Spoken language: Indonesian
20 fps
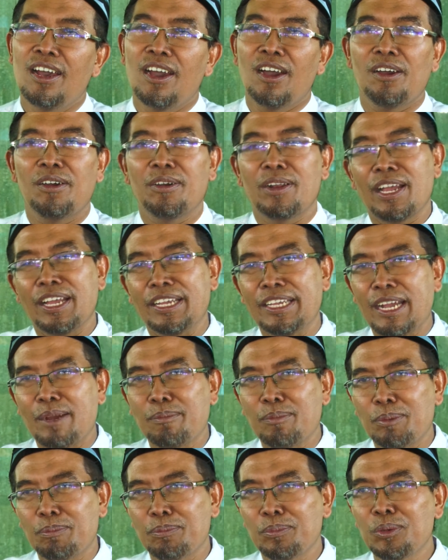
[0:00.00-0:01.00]
orang yang
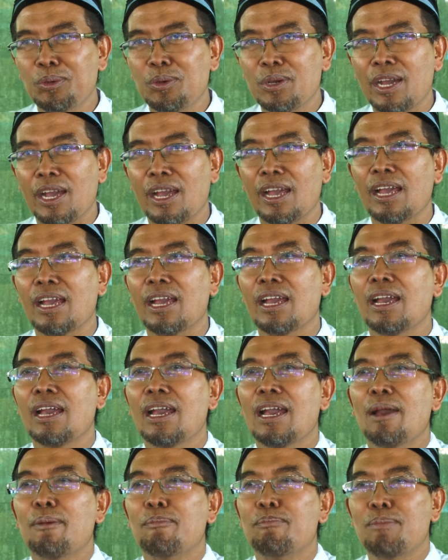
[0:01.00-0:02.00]
membuka
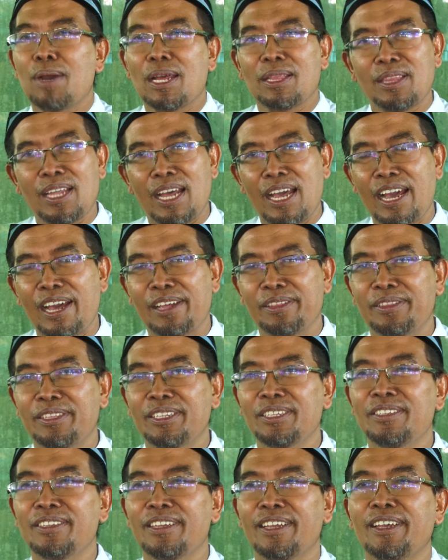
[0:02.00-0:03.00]
mata
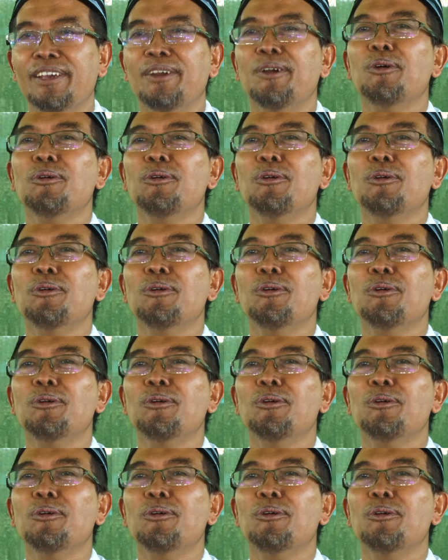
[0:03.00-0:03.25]
hatinya